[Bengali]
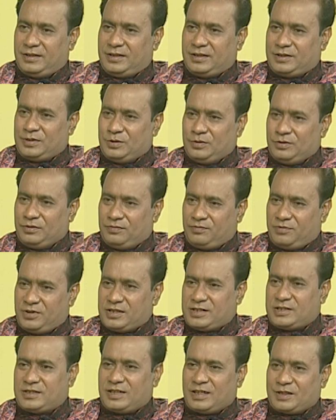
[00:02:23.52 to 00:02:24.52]
একটু
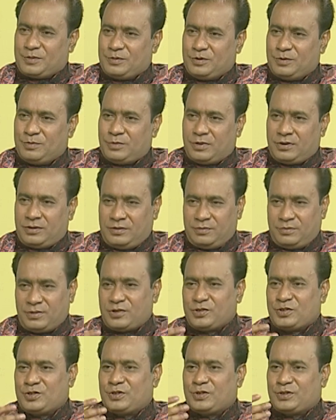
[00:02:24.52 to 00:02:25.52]
ফ্রেশ থাকবো
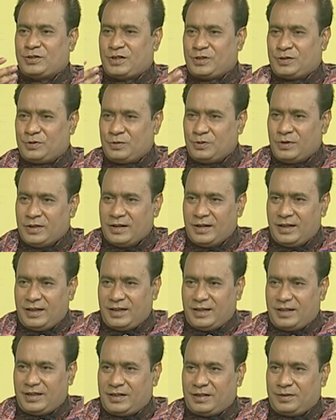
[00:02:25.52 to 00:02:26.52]
মানসিকতা একটু
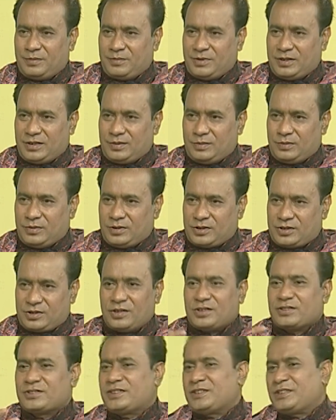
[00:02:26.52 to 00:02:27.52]
মানে
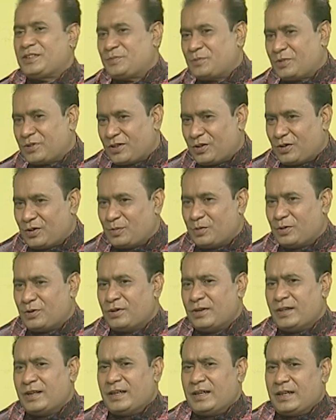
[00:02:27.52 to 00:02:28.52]
সাংস্কৃতিক মনে হব
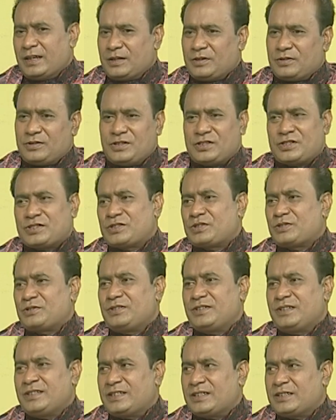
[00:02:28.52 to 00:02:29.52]
এটা ডিসিশন
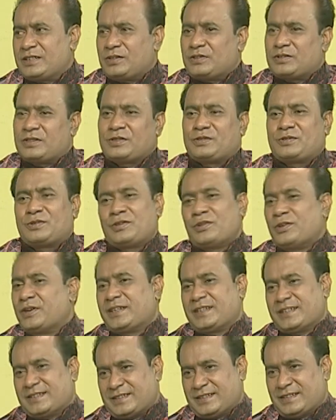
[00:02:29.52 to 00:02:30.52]
নিতে যে হঠাৎ করে
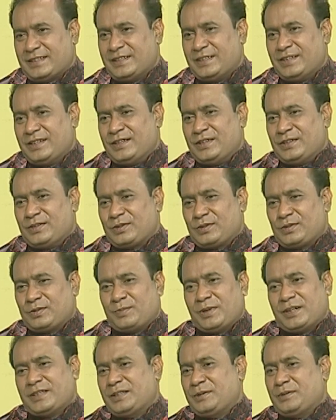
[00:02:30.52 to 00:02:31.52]
হয়ে গেছে তো
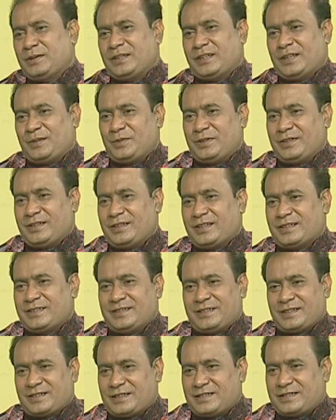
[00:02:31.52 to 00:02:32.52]
বাইদে ভাই আমি গাজী
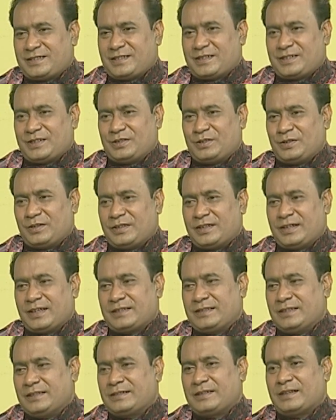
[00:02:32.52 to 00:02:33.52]
রাকাত ছাড়া দলের
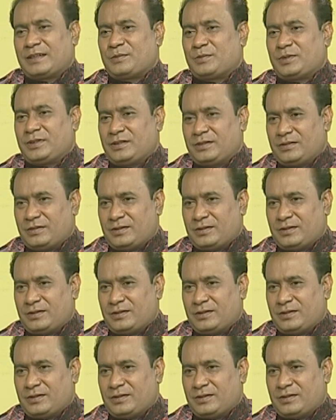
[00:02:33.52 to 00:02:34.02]
একদিন আমি